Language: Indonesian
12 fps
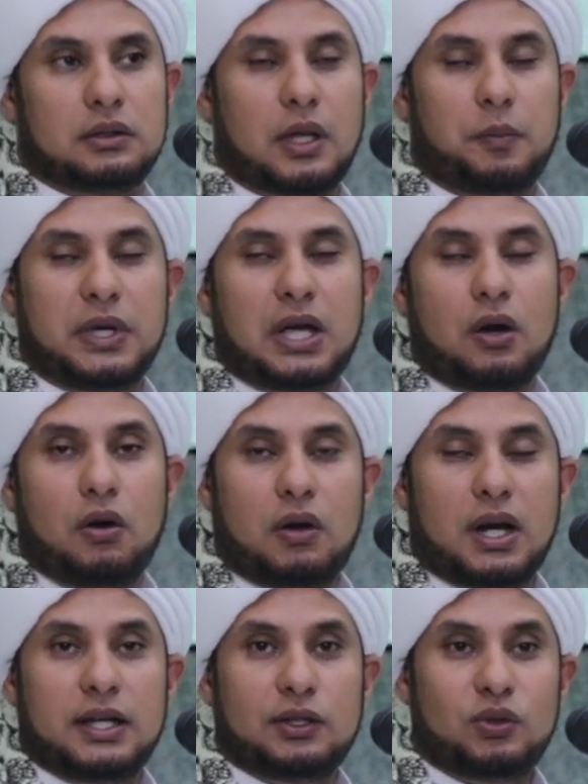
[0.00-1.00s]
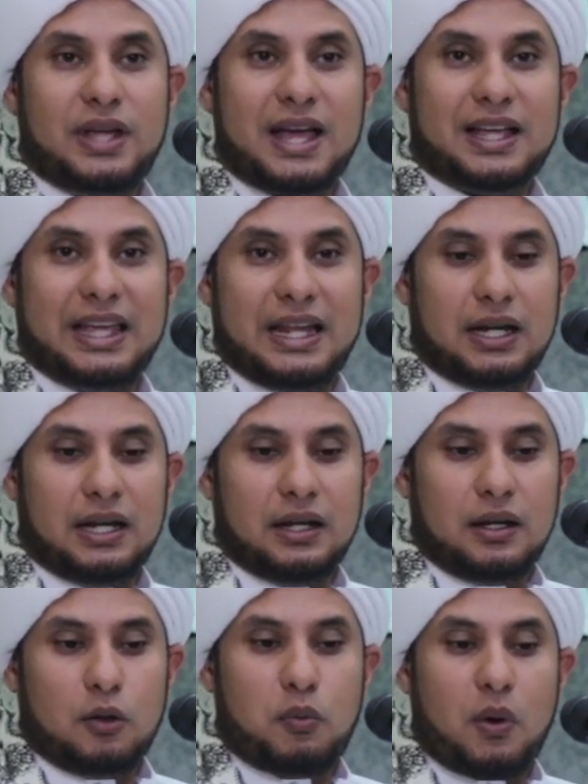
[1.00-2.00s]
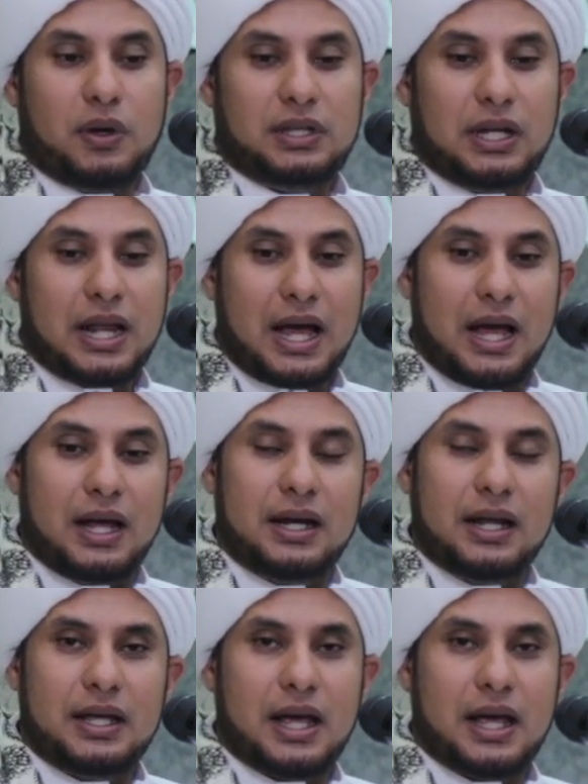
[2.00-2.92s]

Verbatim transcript: Tapi kalau orang itu yakin bahwa tidak ada